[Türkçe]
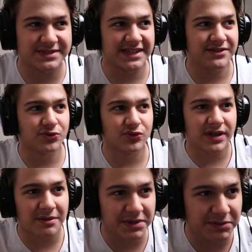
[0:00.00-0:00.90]
bize. Onu
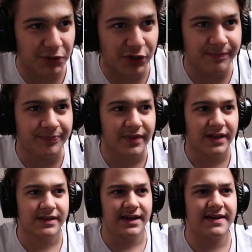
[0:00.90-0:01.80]
tam bilmiyorum.
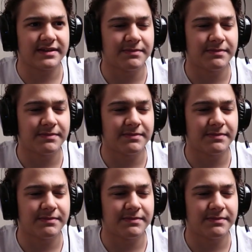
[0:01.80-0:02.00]
Evet